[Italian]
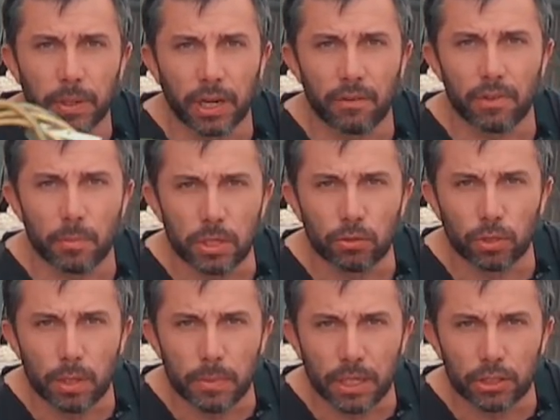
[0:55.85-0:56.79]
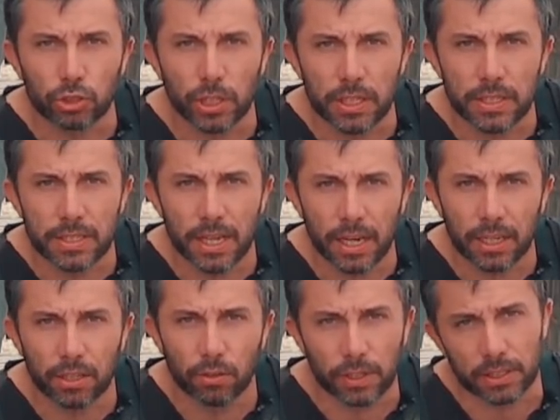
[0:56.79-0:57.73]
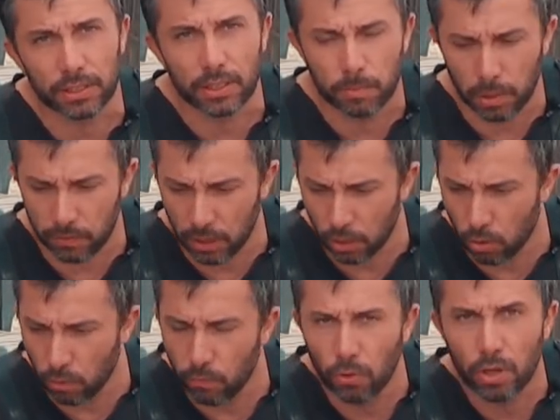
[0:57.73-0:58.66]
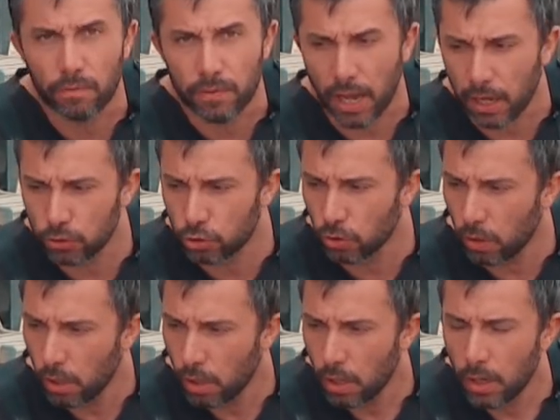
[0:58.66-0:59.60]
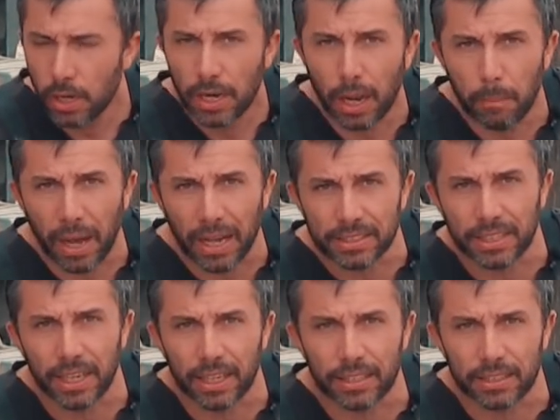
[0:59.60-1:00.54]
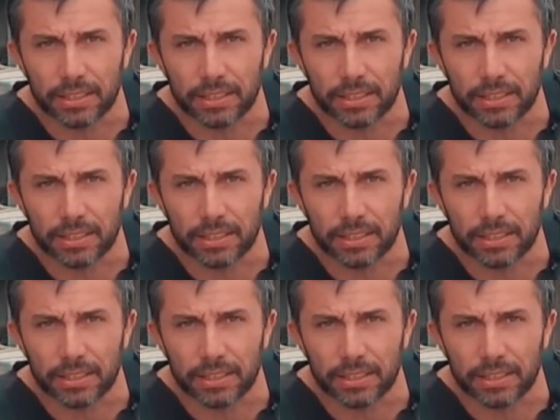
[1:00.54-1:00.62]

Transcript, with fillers: per l'avviamento d'emergenza che dovrete sempre avere con voi in viaggio, la maschera da